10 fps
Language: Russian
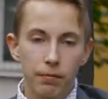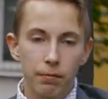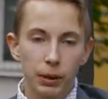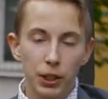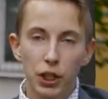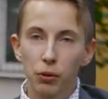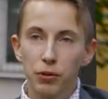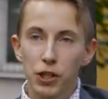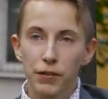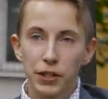поначалу
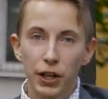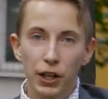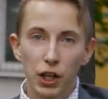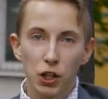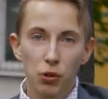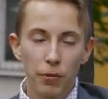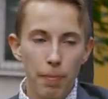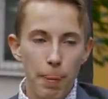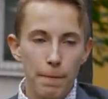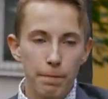шли всегда хорошо,
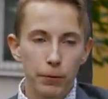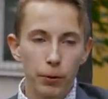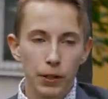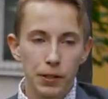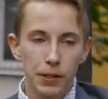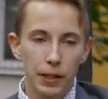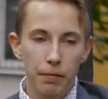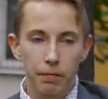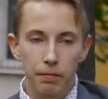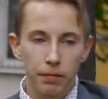то есть
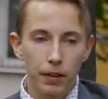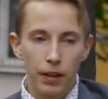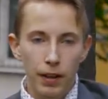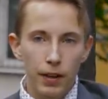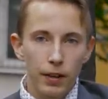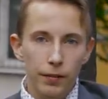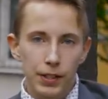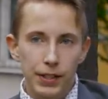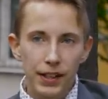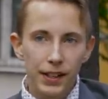там
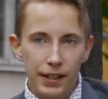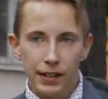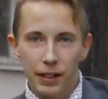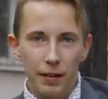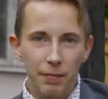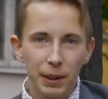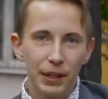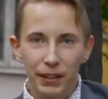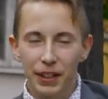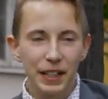веселья, там,
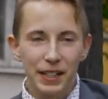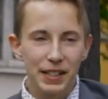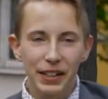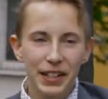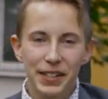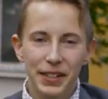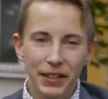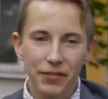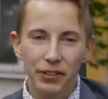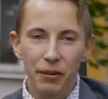приготовление
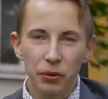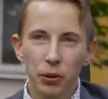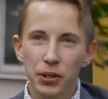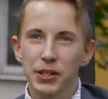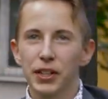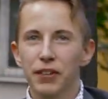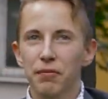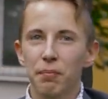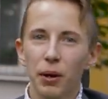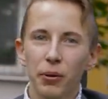салатиков, там, тортиков,
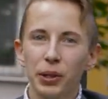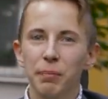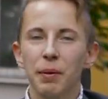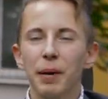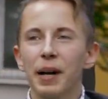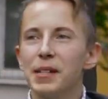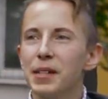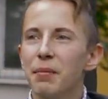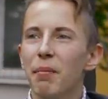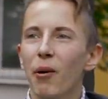походы по
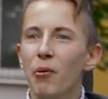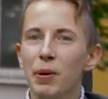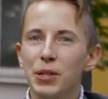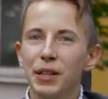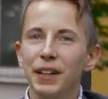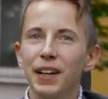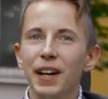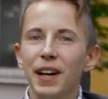магазинам, покупочки.